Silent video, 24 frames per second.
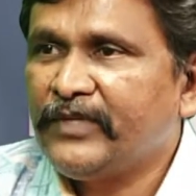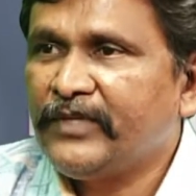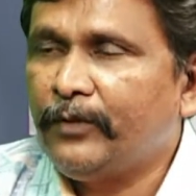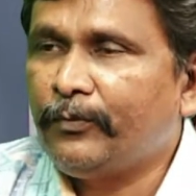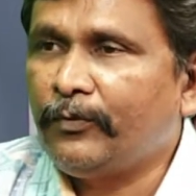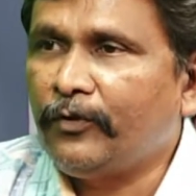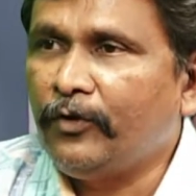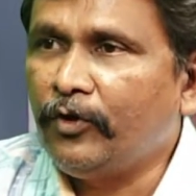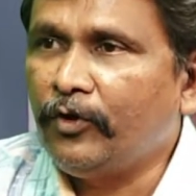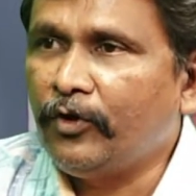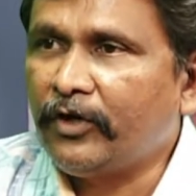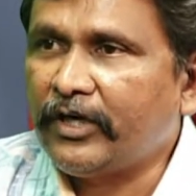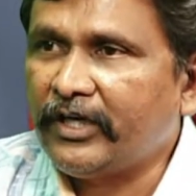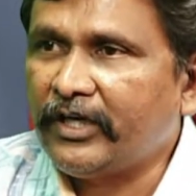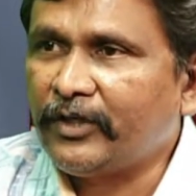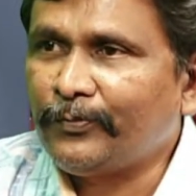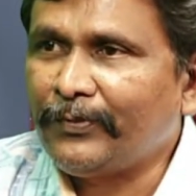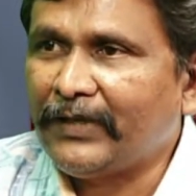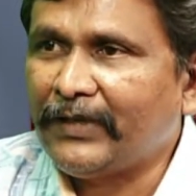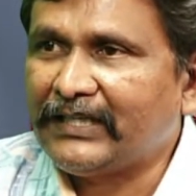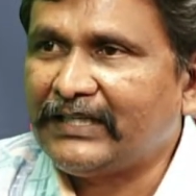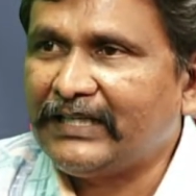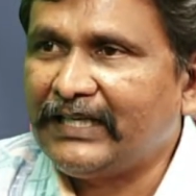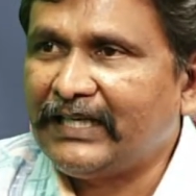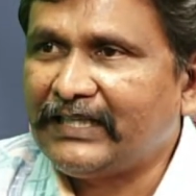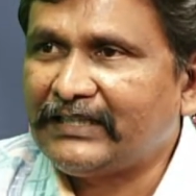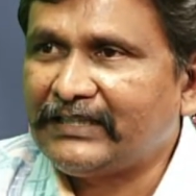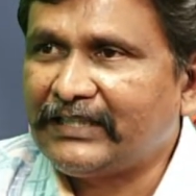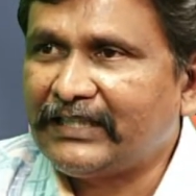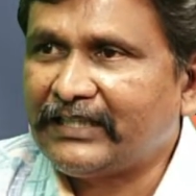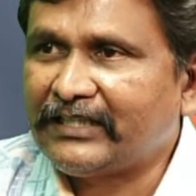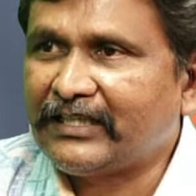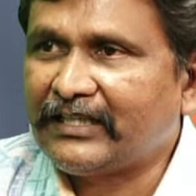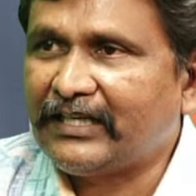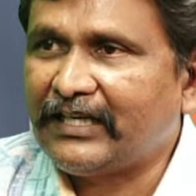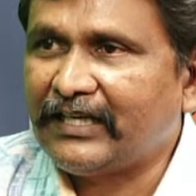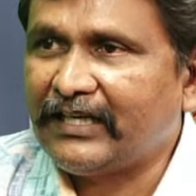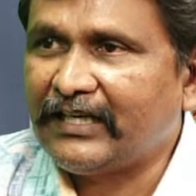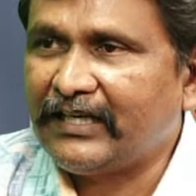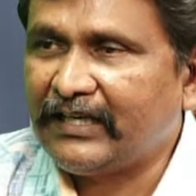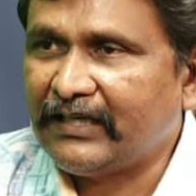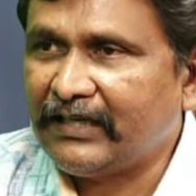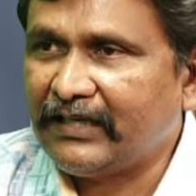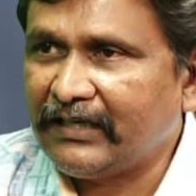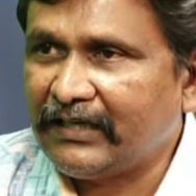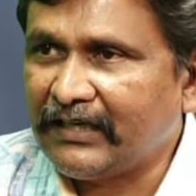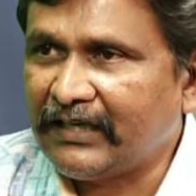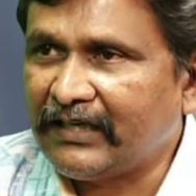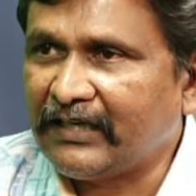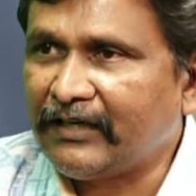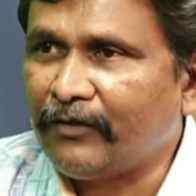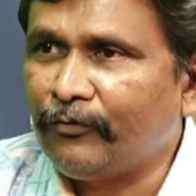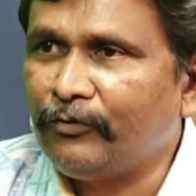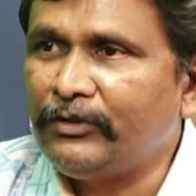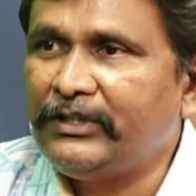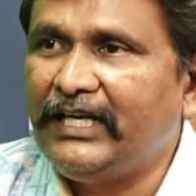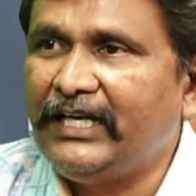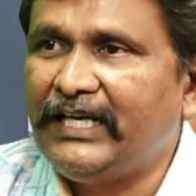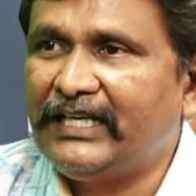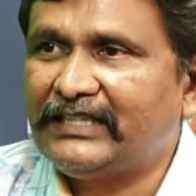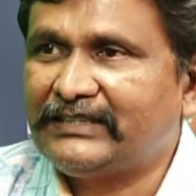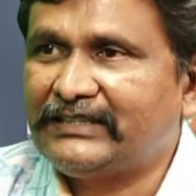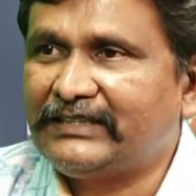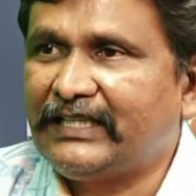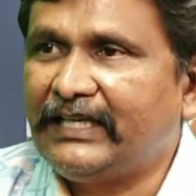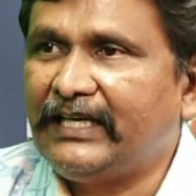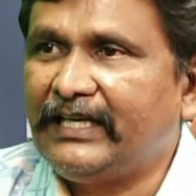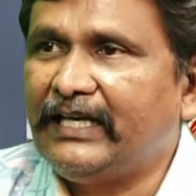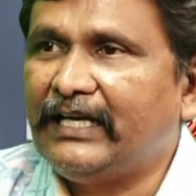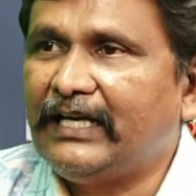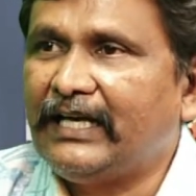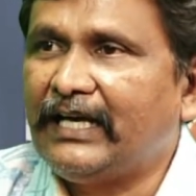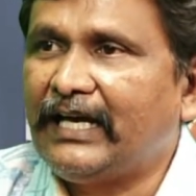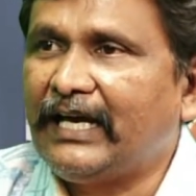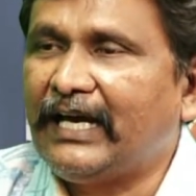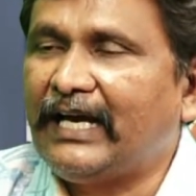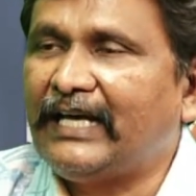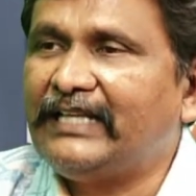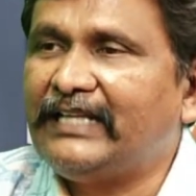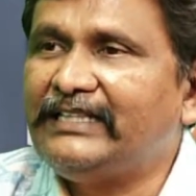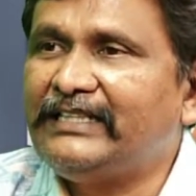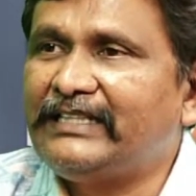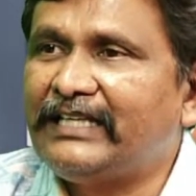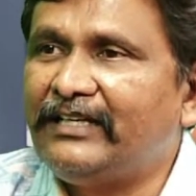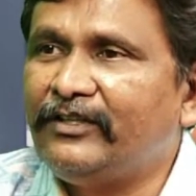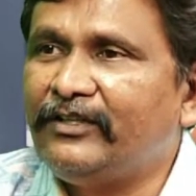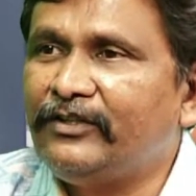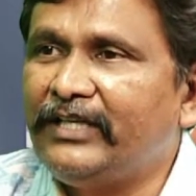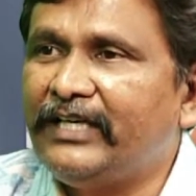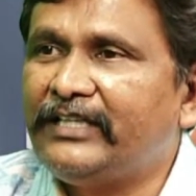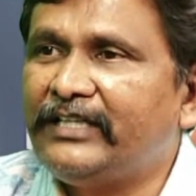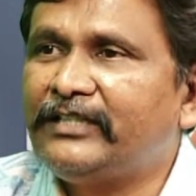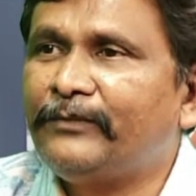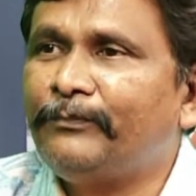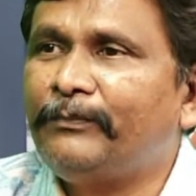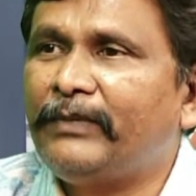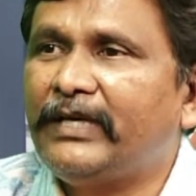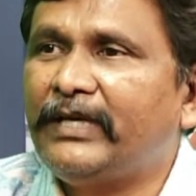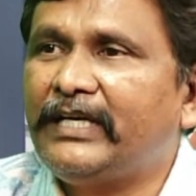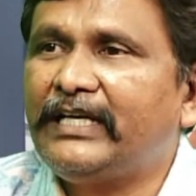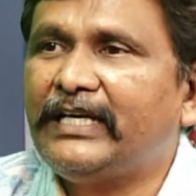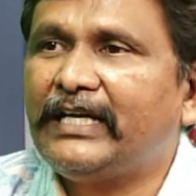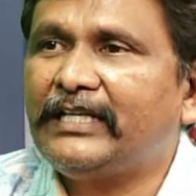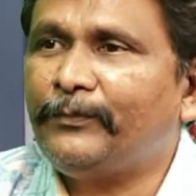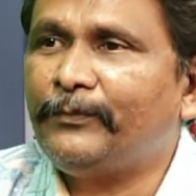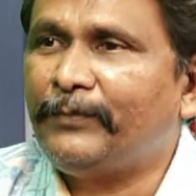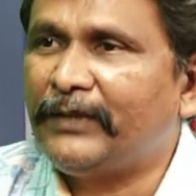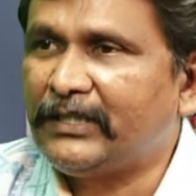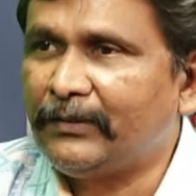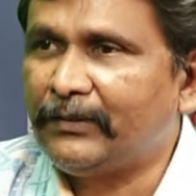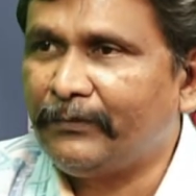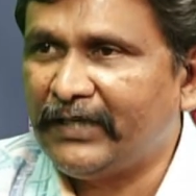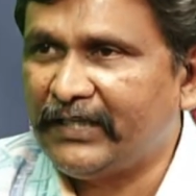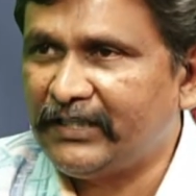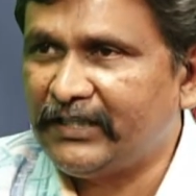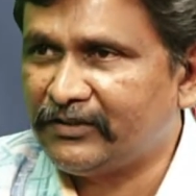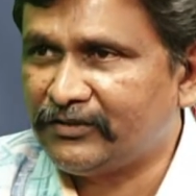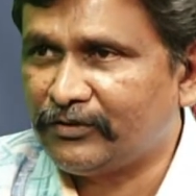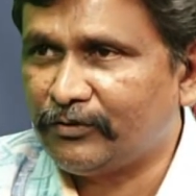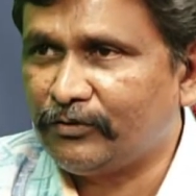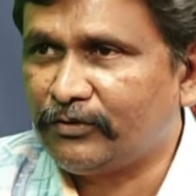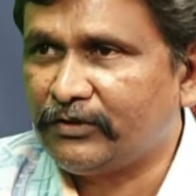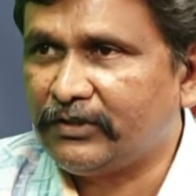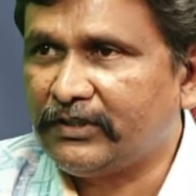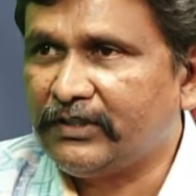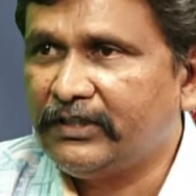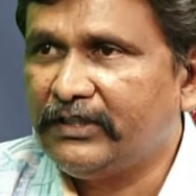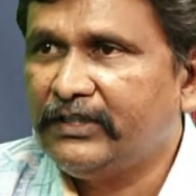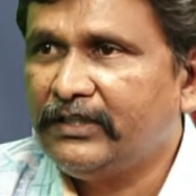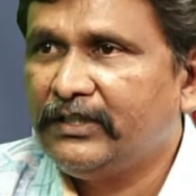ఇప్పుడు లోకేష్ పాదయాత్ర ఇట్లాగా గనక వదిలేస్తే అది తెలుగుదేశం పార్టీకి అతిపెద్ద మైనస్ అవుతుంది